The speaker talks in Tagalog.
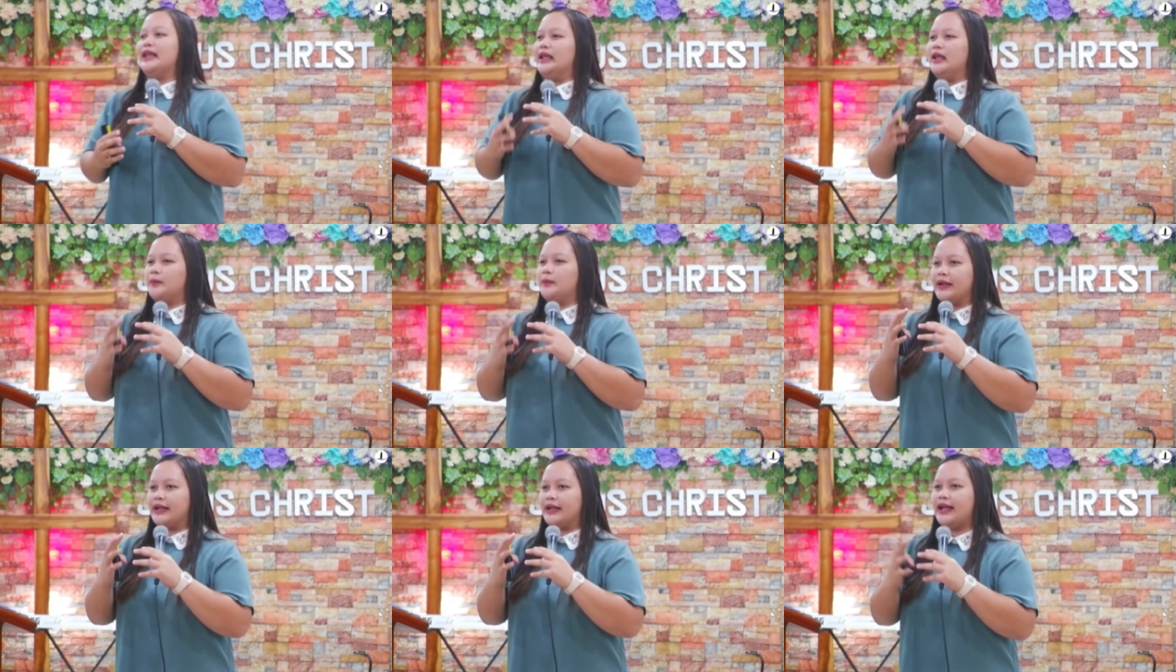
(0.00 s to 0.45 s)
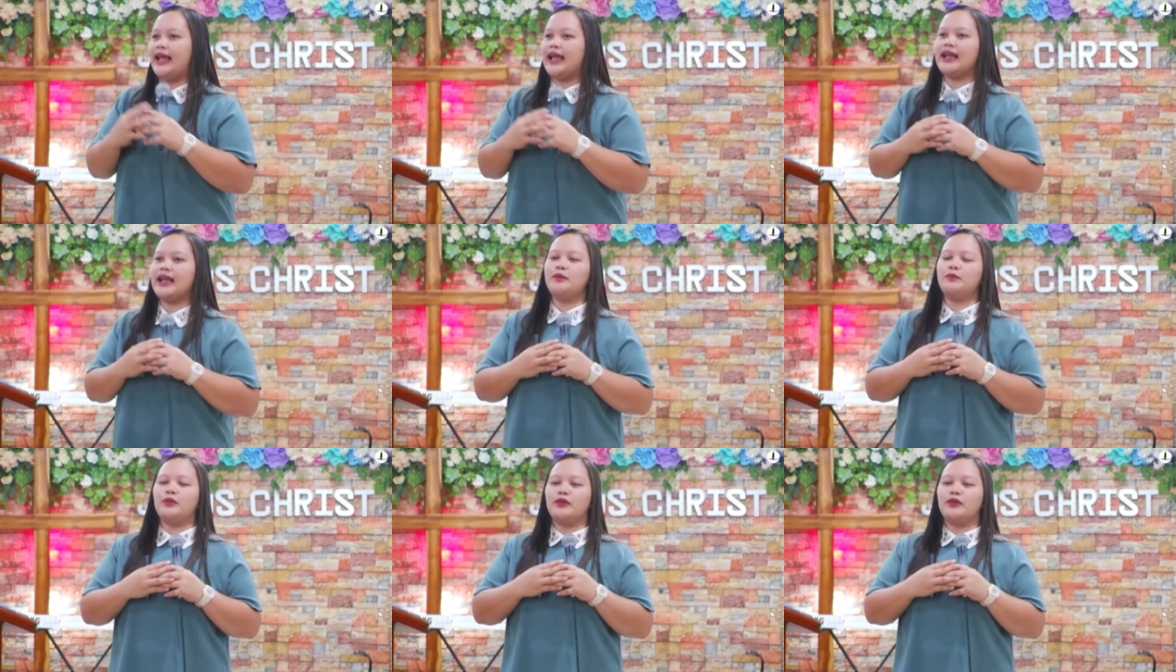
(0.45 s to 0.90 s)

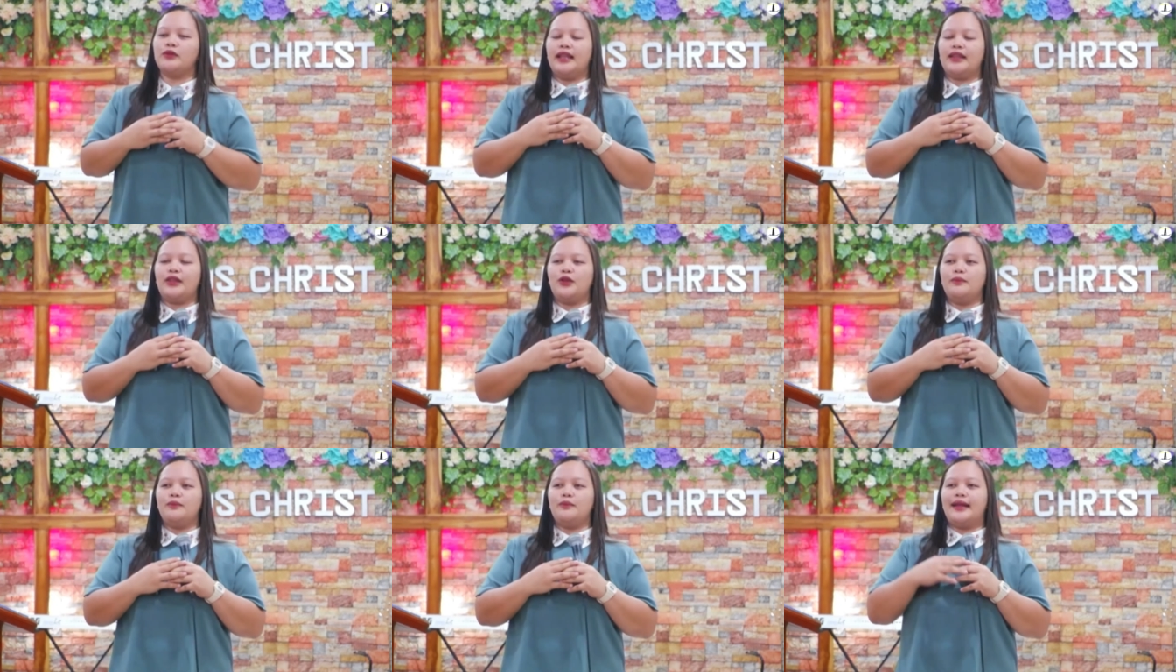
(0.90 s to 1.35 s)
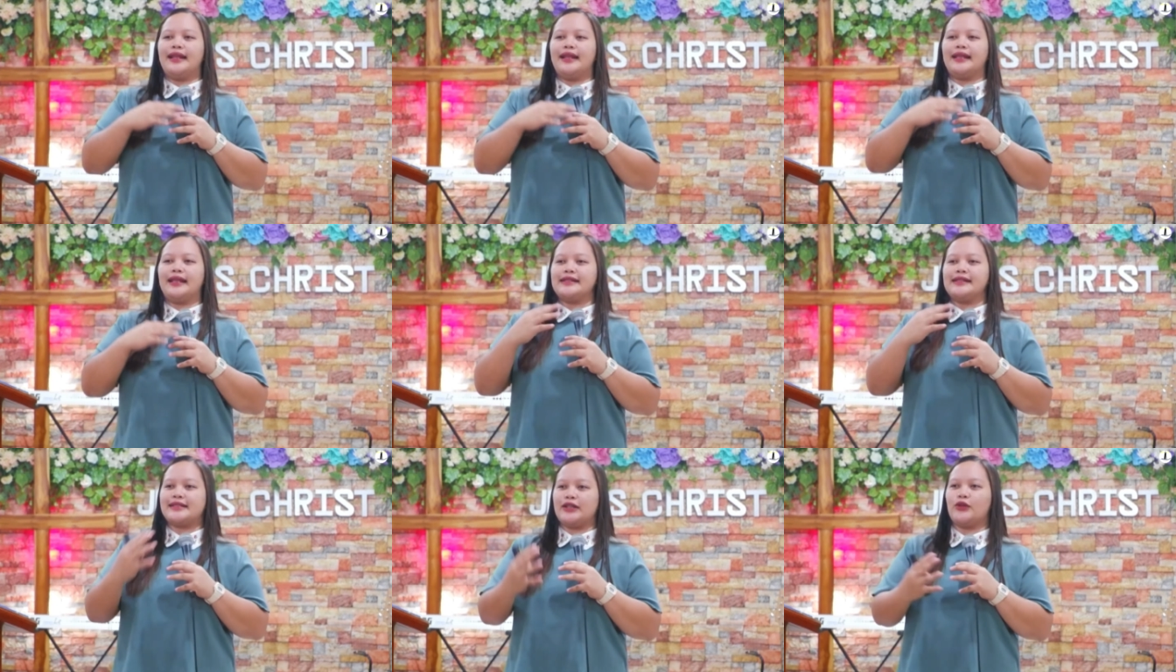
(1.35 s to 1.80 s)
Ipanalangin po natin yung mga
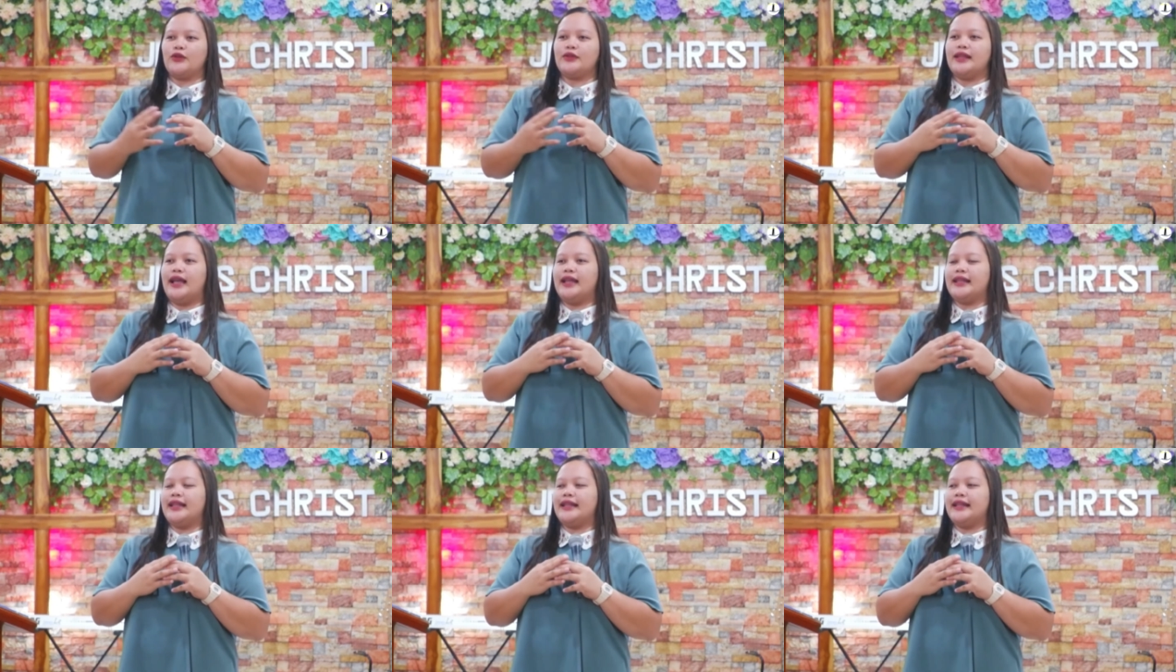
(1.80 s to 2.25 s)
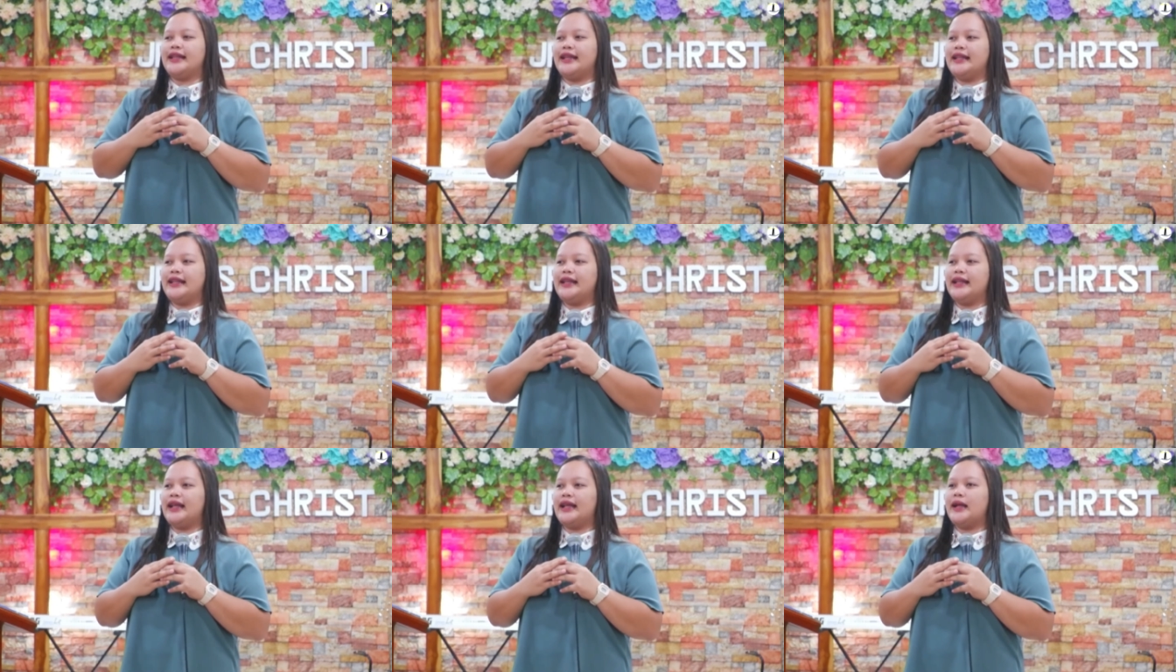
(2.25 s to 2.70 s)
naging sagot natin kanina